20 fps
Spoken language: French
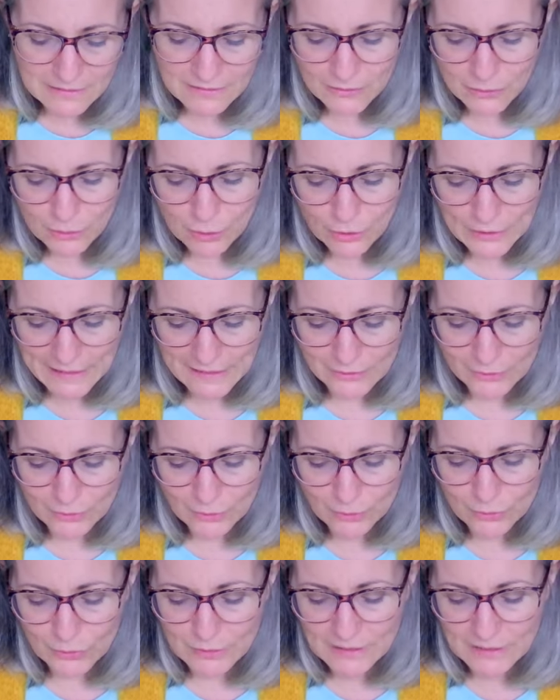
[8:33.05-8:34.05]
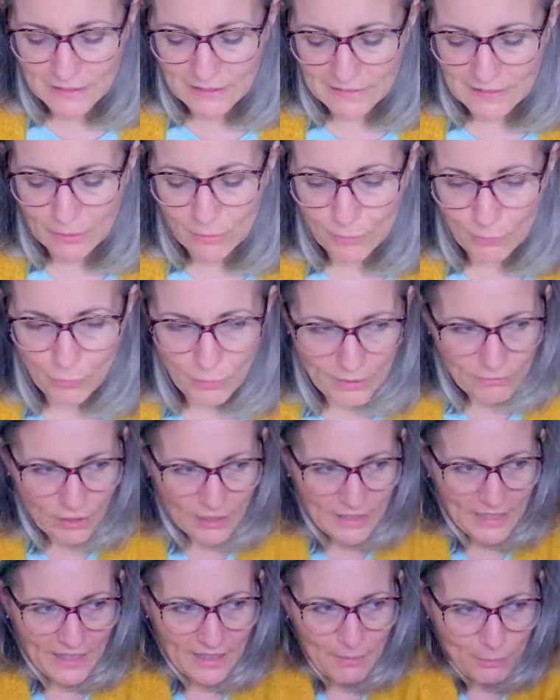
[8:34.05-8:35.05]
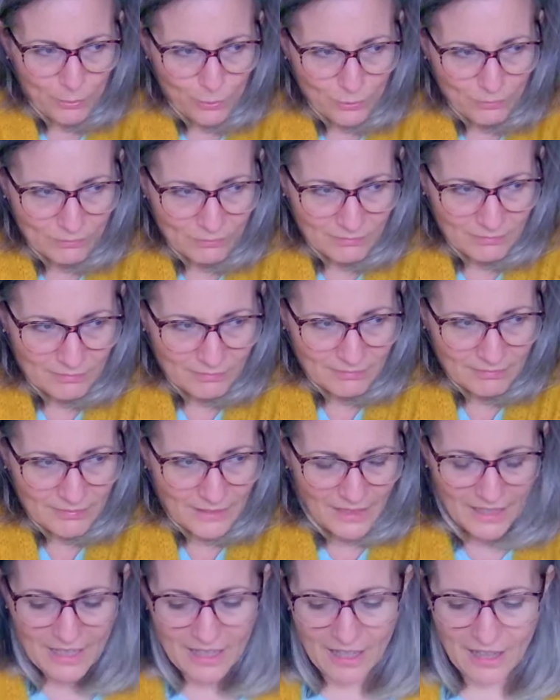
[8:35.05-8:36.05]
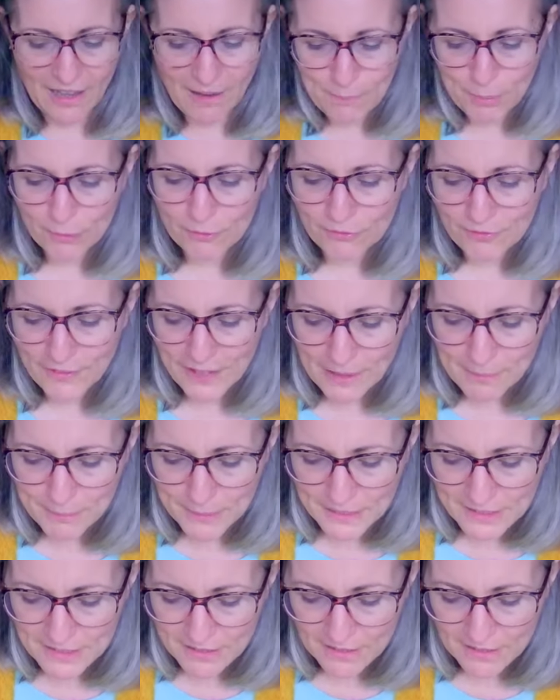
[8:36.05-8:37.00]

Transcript: le 4 de denier, on peut avoir l'air un peu, hum, un peu fermé